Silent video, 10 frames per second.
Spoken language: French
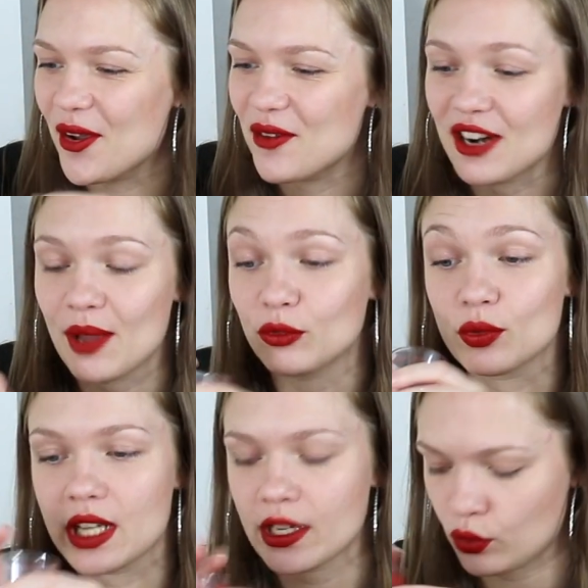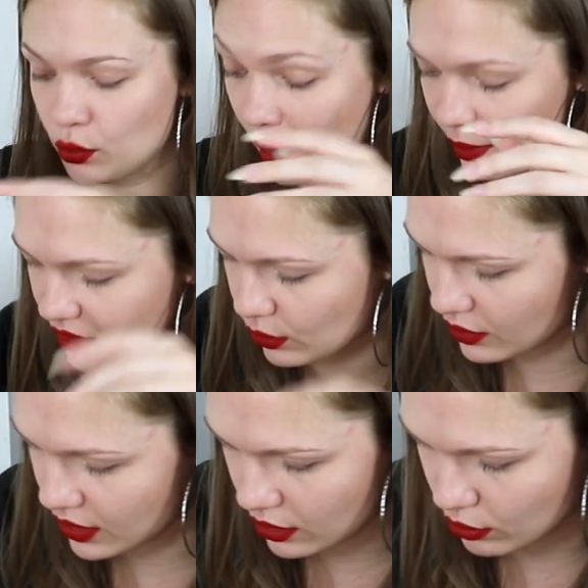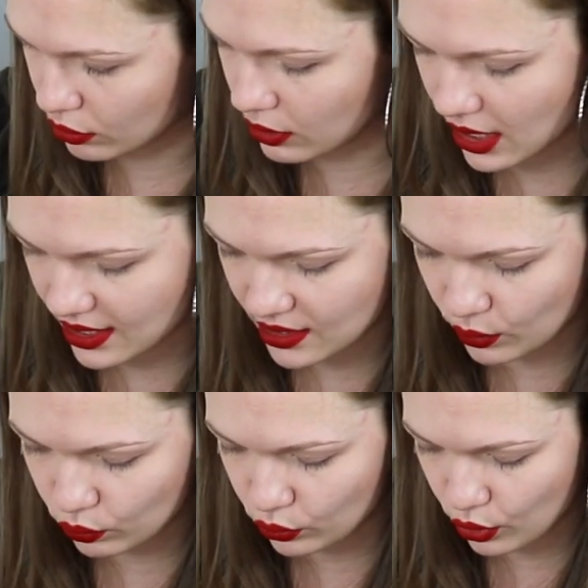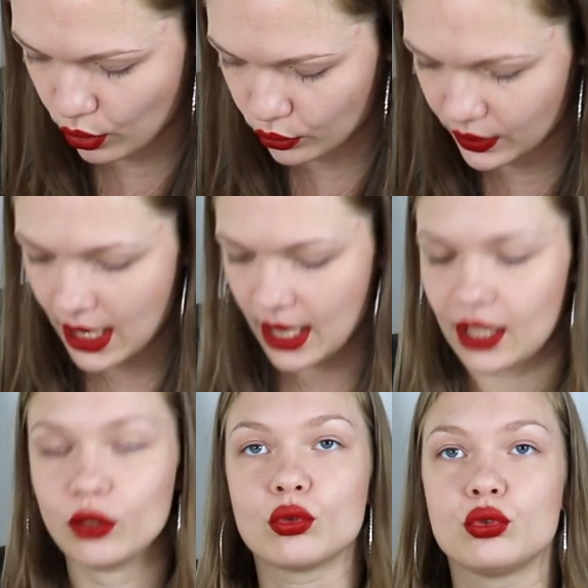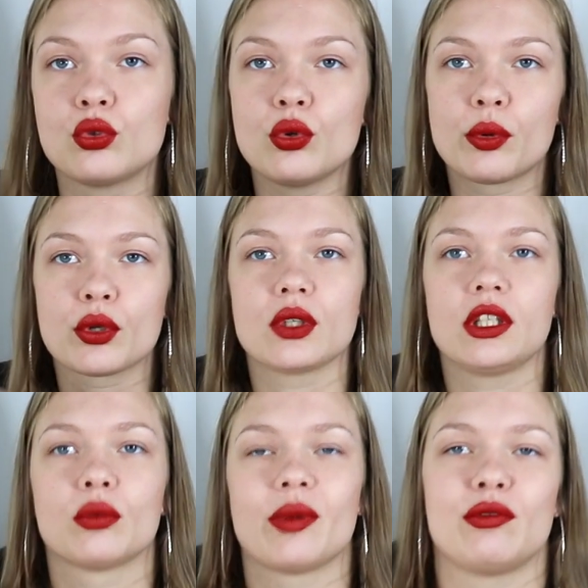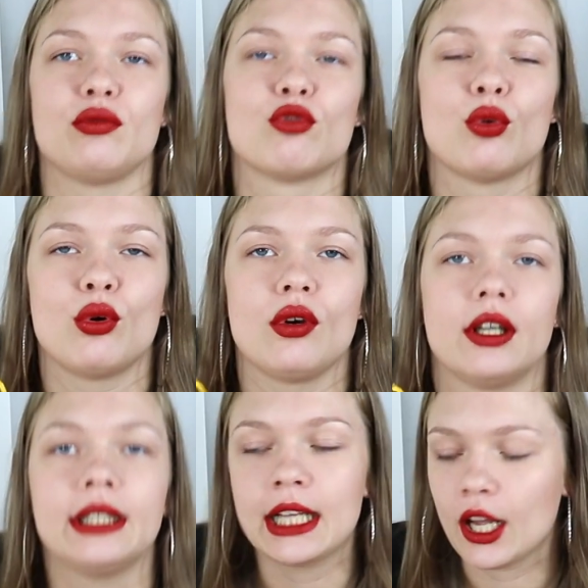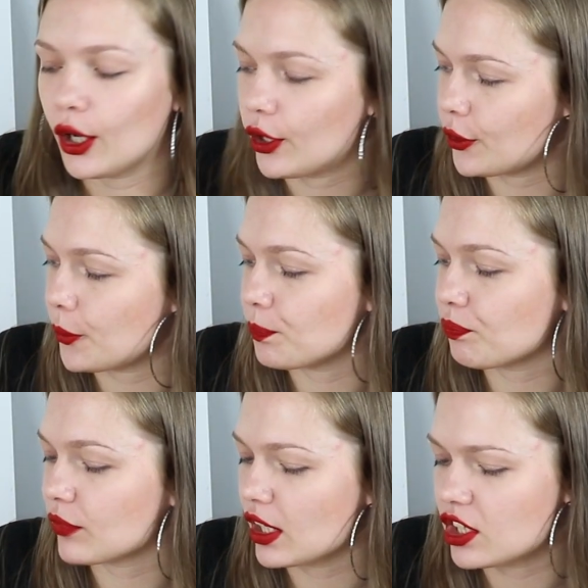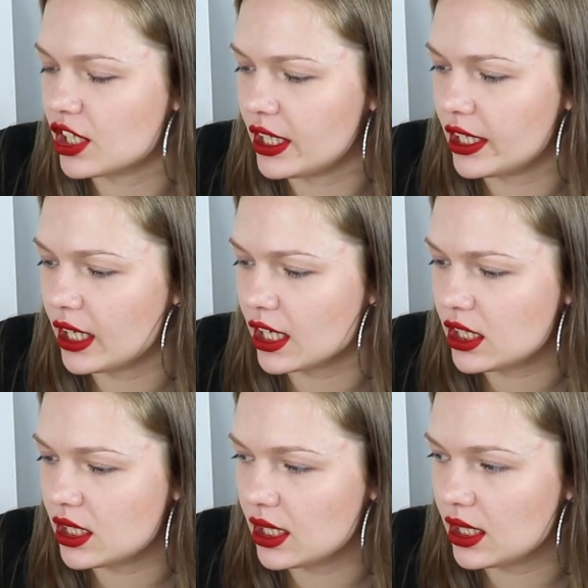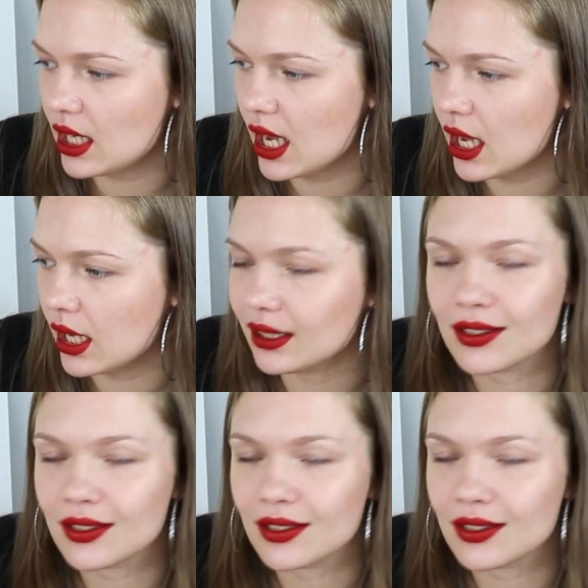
Euh, voilà, donc ça, super pratique aussi, je suis assez contente. Et donc du coup, pour ceux qui n'ont pas vu mon haul, euh, je l'ai acheté à